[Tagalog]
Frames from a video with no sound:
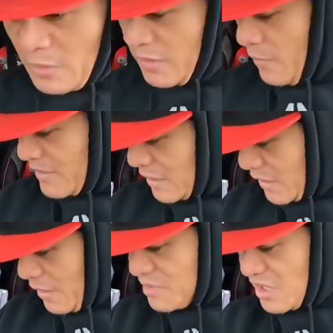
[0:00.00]
Pag na
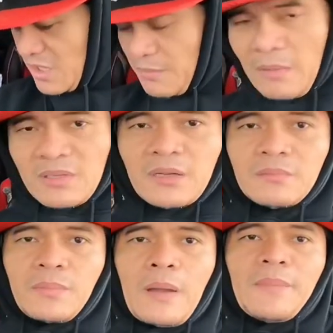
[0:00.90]
magdadrive si mami na
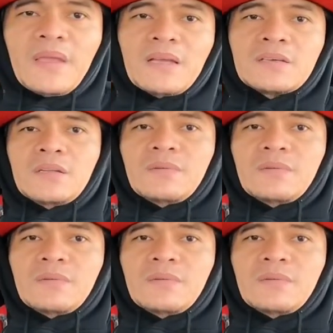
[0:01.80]
lang mapapahinga na